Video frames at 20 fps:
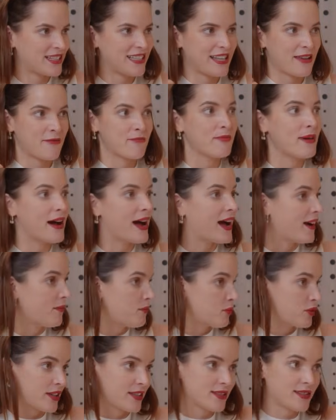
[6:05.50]
se va,
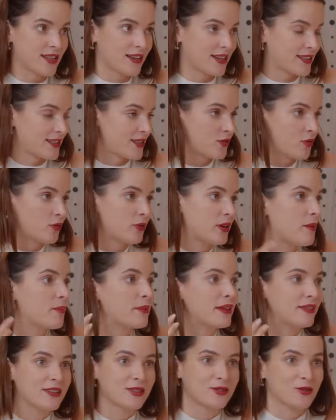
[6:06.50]
porque estas casas
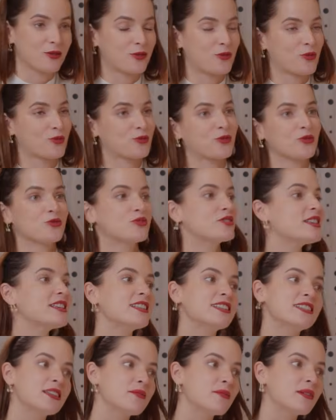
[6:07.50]
obviamente son
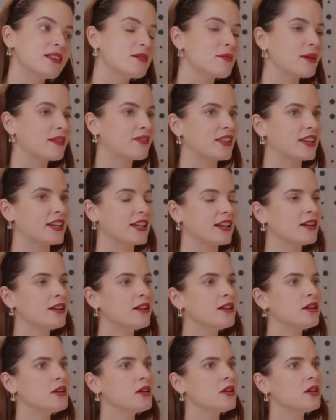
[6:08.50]
costosísimas de mantener,
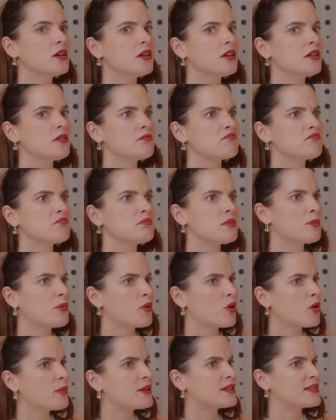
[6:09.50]
me
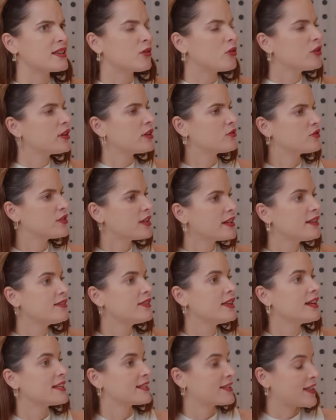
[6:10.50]
pongo a pensar, oye, ¿no sería
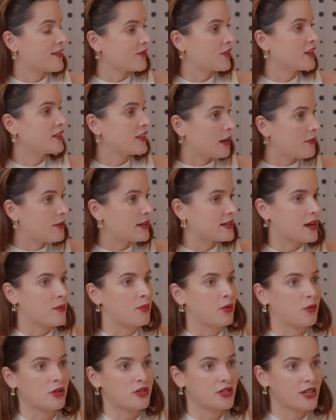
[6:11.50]
interesante tal vez
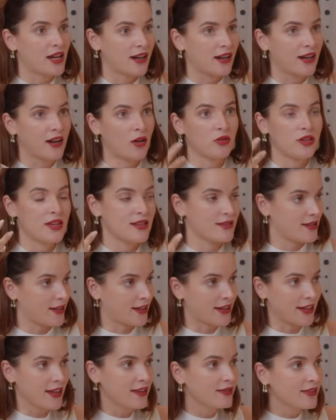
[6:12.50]
aprovechar la
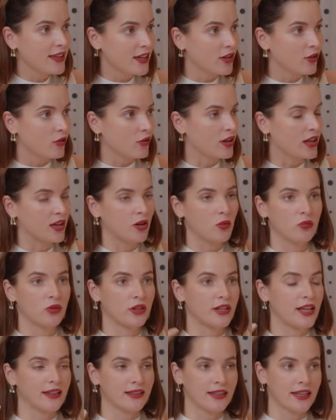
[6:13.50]
audiencia que ya tengo, la
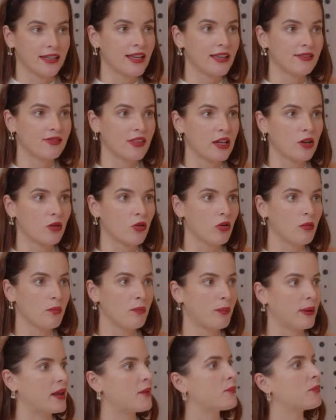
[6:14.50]
comunidad que ya
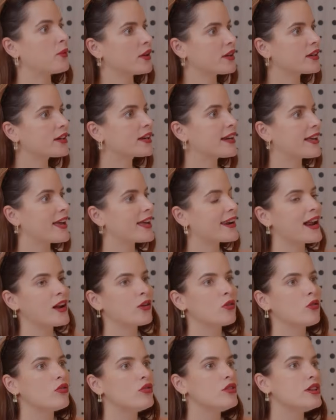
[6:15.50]
tengo, para poder crear
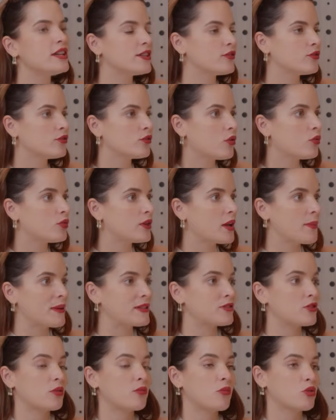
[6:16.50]
algo lindo, un
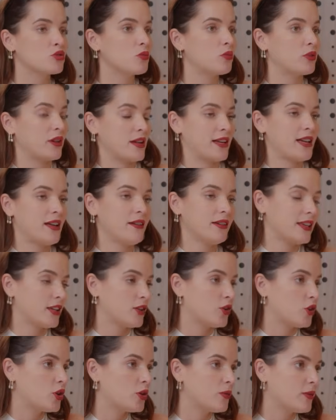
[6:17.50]
espacio hermoso? Porque cada vez que
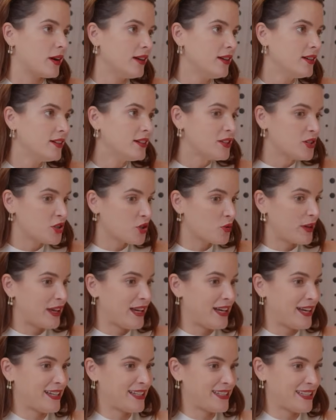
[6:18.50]
yo iba, yo
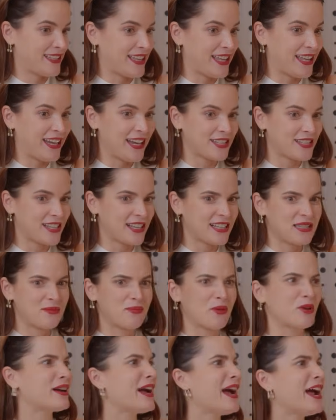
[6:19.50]
veía la necesidad de las chicas
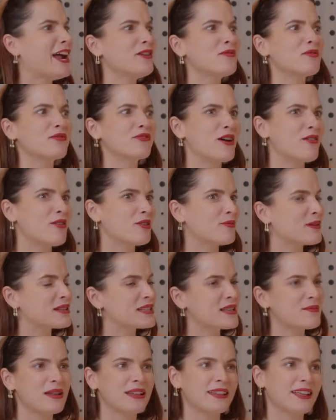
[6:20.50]
tipo, cara, por favor,
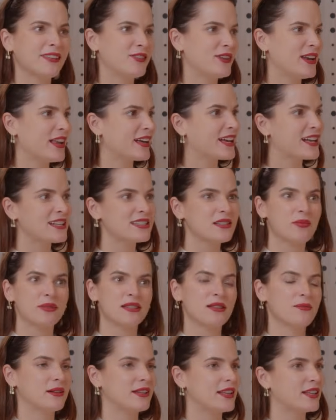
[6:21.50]
pásame el dato de la casa,
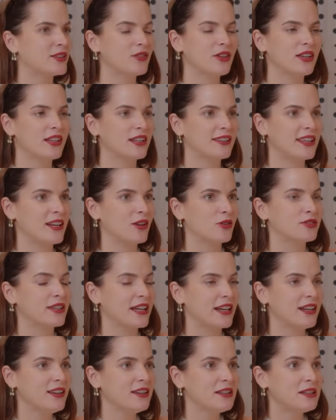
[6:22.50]
pásame el dato del
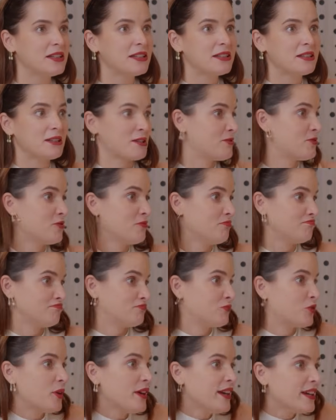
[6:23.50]
hotel. Y no,
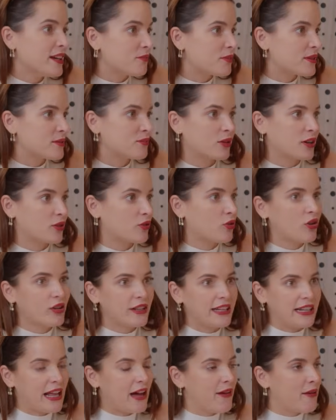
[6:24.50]
no era, pues, porque no lo
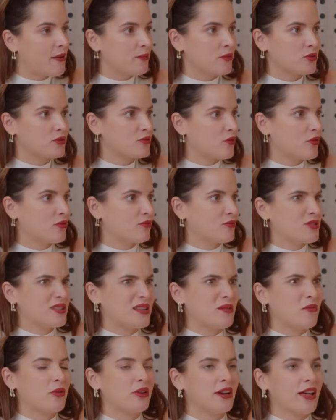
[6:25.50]
alquilábamos, no, no
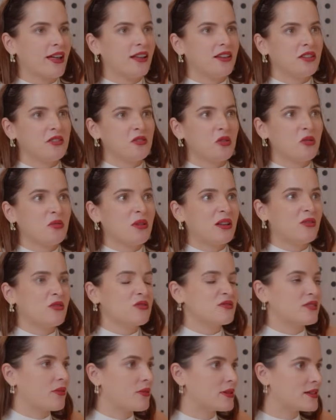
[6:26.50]
hacíamos nada, y yo iba
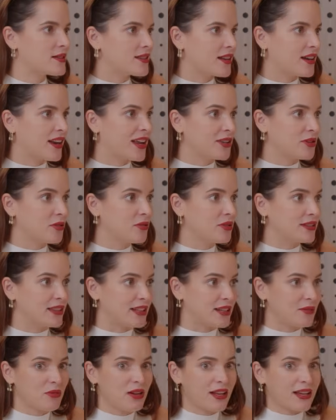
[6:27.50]
dos, tres veces al año y
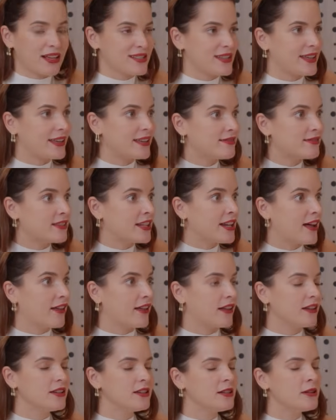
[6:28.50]
teníamos la casa ahí
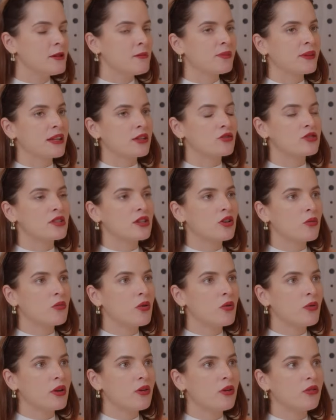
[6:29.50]
tirada. Entonces,
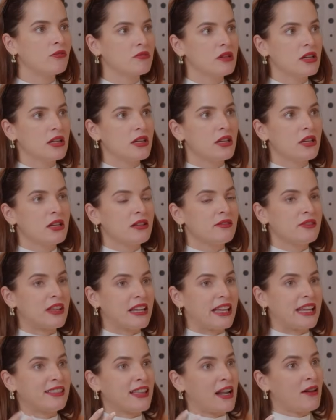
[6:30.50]
como veo
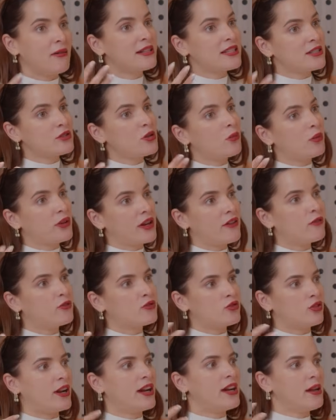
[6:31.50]
de que tal vez esto podría
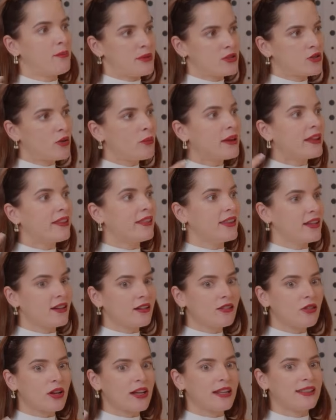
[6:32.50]
funcionar, empiezo a
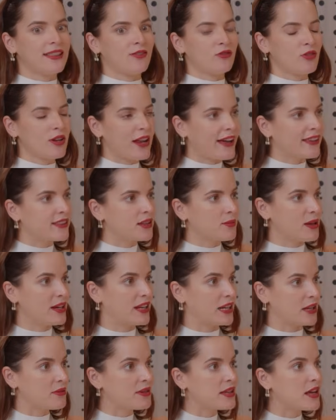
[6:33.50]
medir qué tanto la gente me
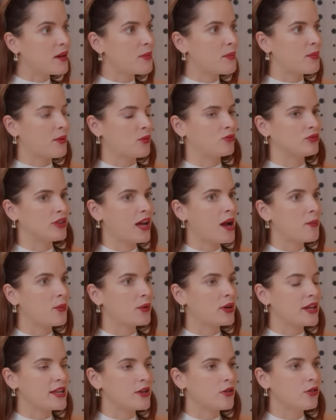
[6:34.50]
escribía, me preguntaba
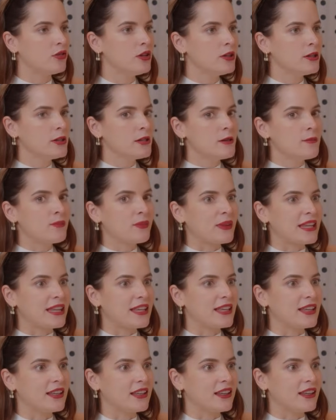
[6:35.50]
por ello
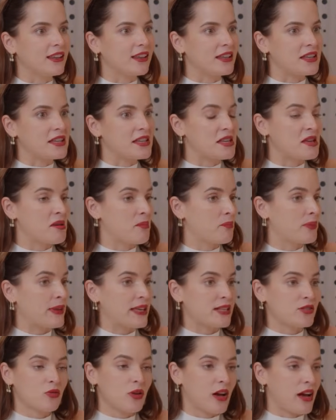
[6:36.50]
y,
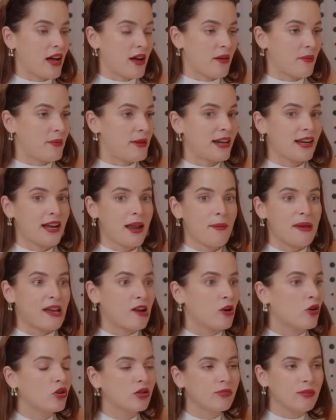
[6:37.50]
empiezo a, ver la
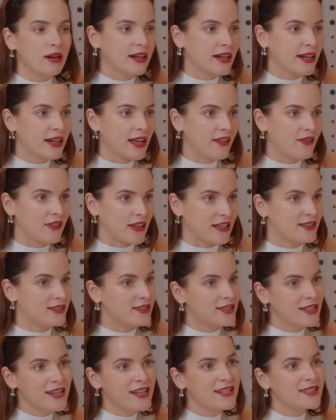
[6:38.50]
mejor manera de,
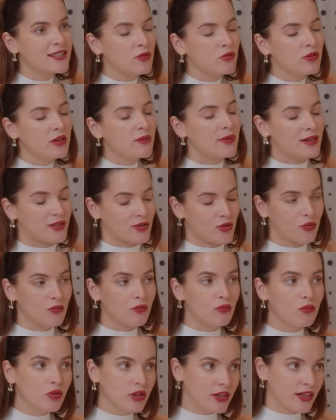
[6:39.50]
sin hacer una inversión
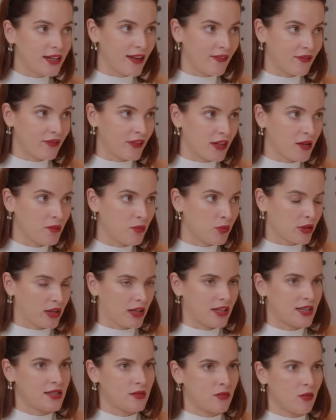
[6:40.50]
muy grande, porque
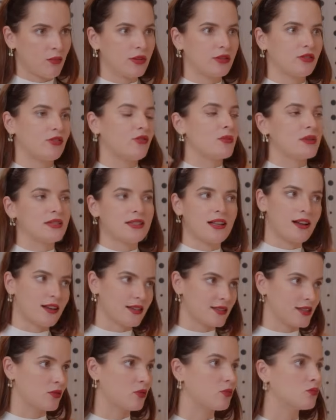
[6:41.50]
en ese momento me estaba
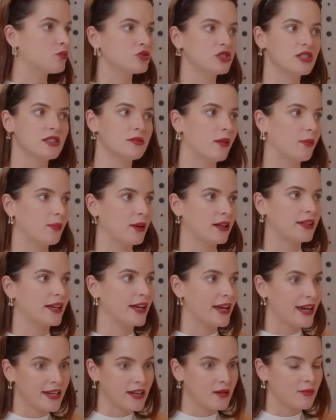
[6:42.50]
gastando muchísima
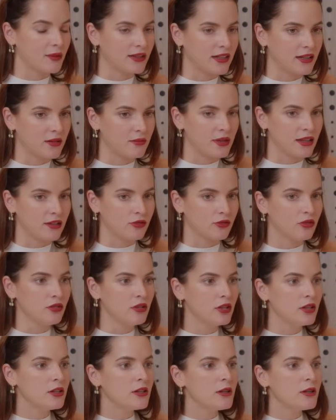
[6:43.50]
plata en el mantenimiento,